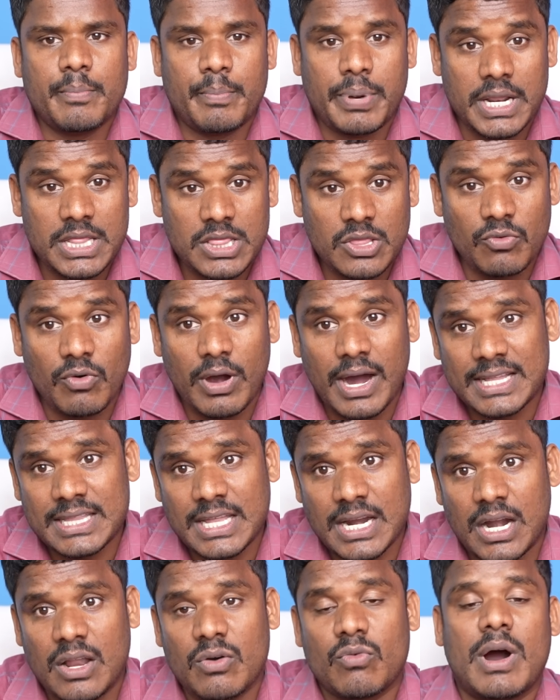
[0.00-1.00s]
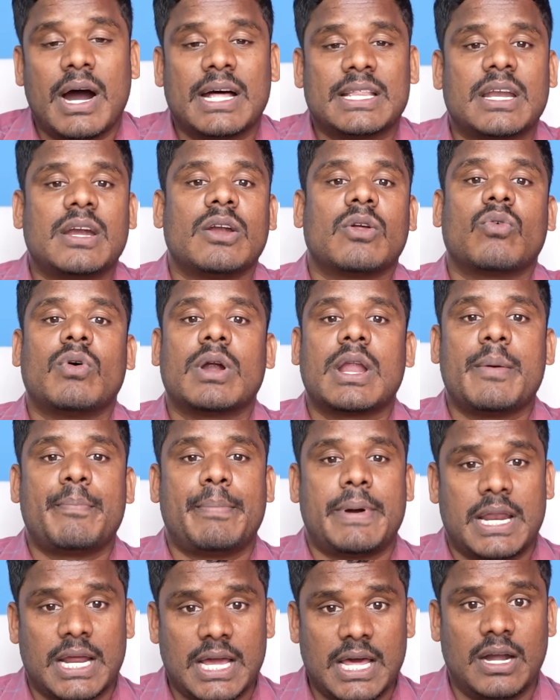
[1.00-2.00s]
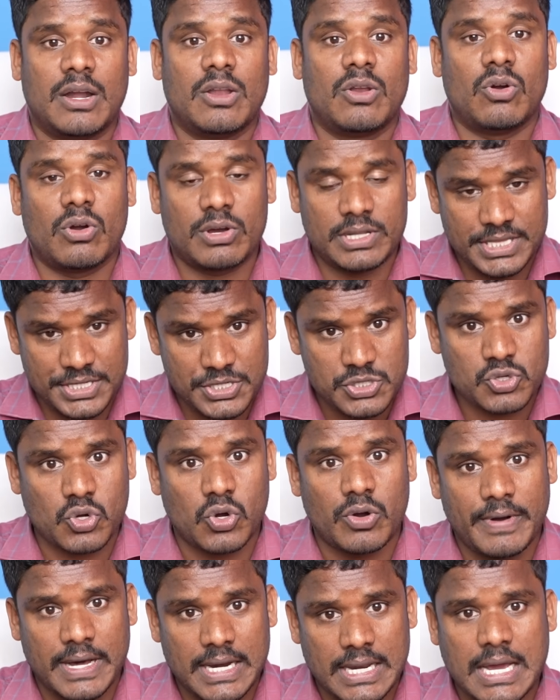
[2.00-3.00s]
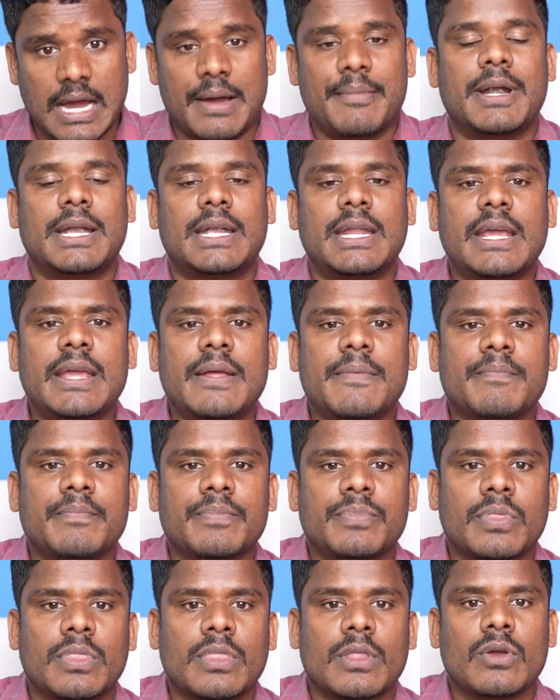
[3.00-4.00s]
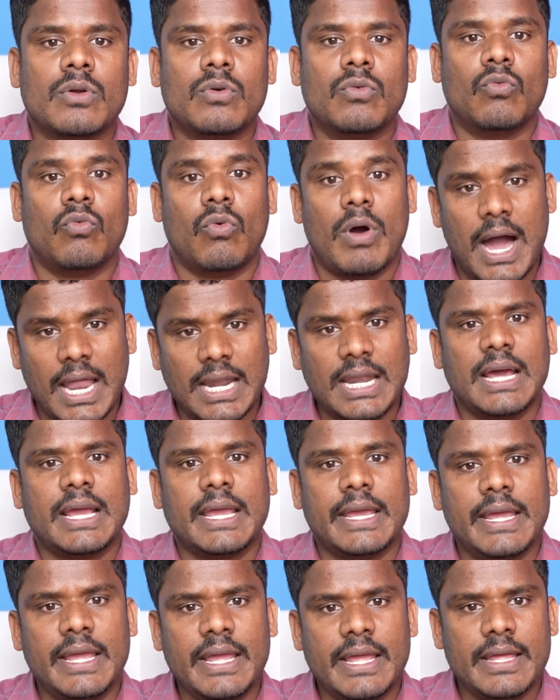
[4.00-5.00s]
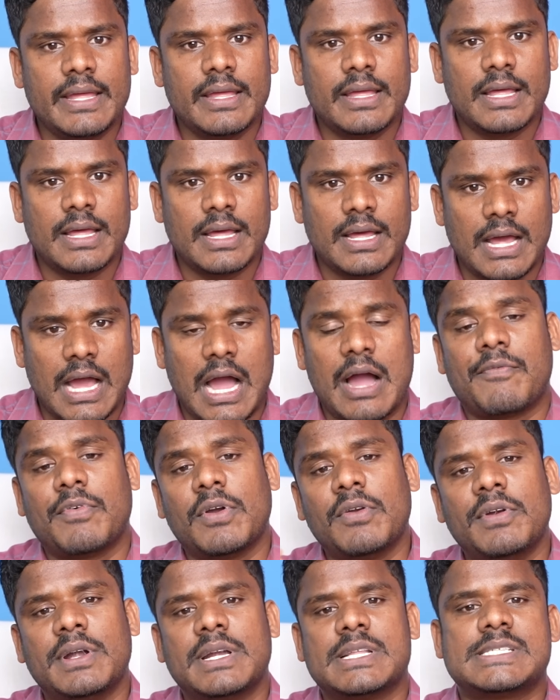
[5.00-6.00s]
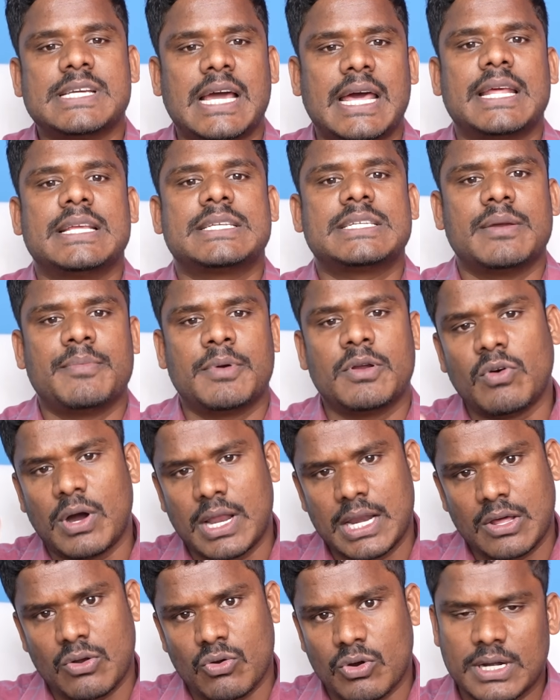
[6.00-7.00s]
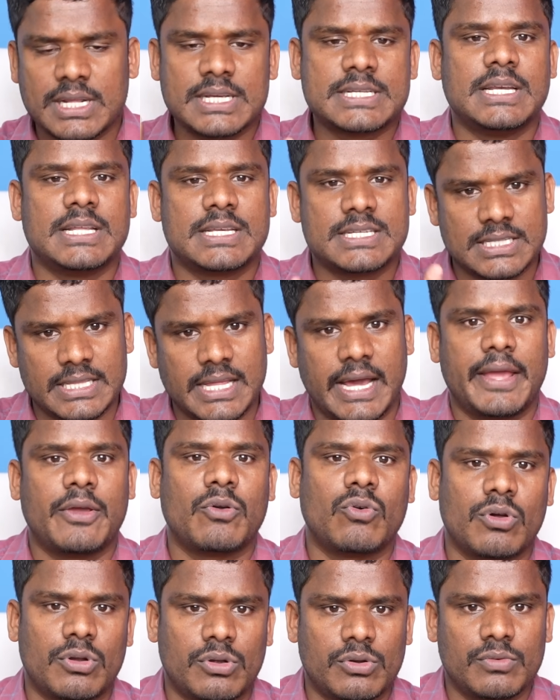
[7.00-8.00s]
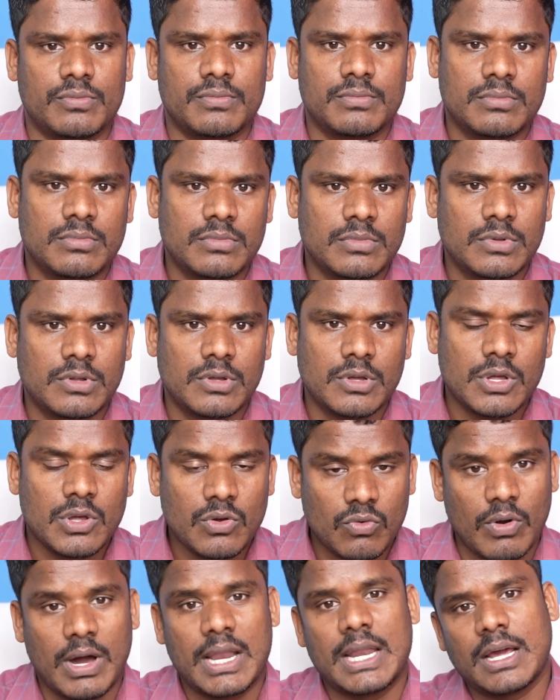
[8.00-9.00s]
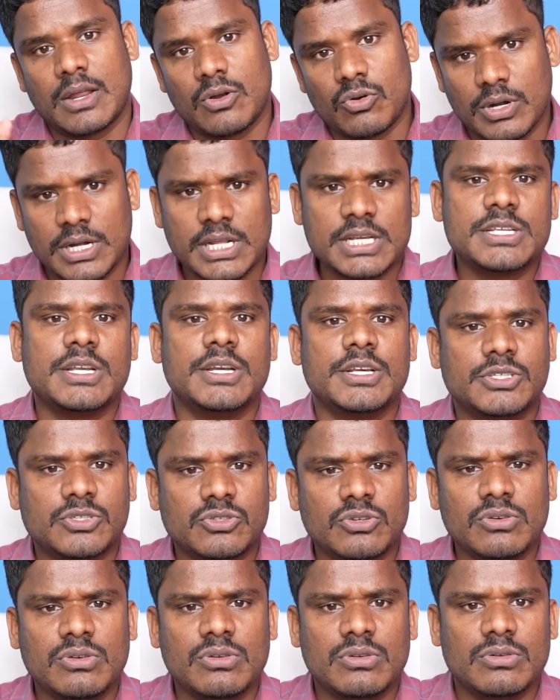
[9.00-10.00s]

ప్రతి వాదనల వాదనలు కూడా పరిగణనలోకి తీసుకోవాలి కాబట్టి వాళ్ళకి అఫిడవిట్ జారీ చేయమని వాళ్ళకి నోటీసులు ఇచ్చింది హైకోర్టు వాళ్ళకి నోటీసులు ఇస్తూ